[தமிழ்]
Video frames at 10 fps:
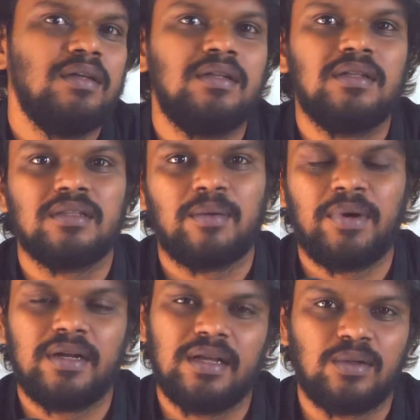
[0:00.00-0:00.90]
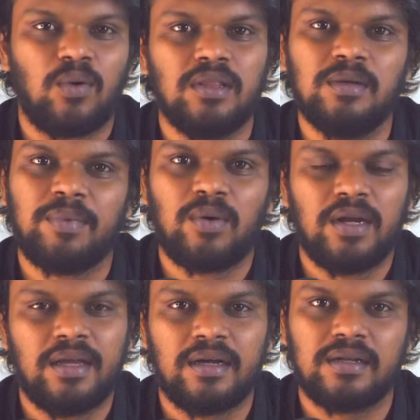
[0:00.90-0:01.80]
இருந்தாலும் தப்பாக இருக்கேன் அந்த குழந்தை பாவம்
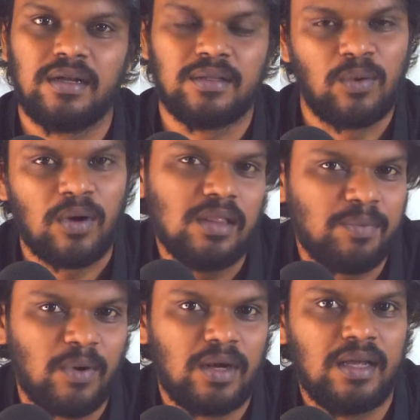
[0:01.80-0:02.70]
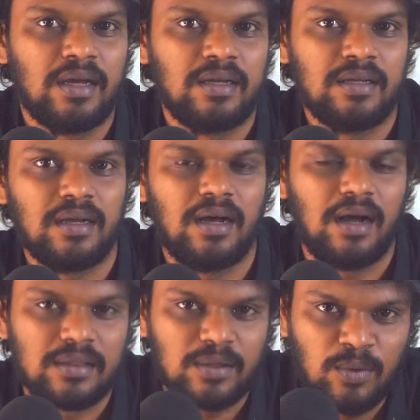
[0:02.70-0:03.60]
இல்லையா அந்த குழந்தை பாவம் இல்லையா
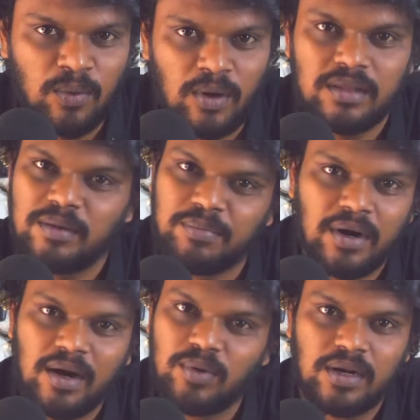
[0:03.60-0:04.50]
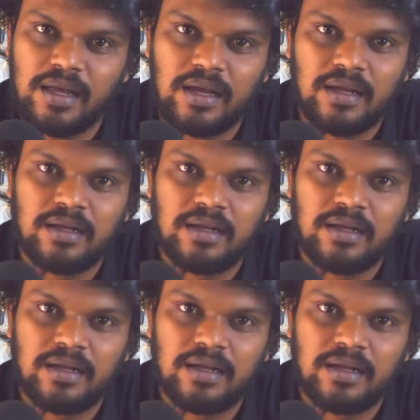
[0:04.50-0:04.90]
அந்த குழந்தை பாவம் இல்லையா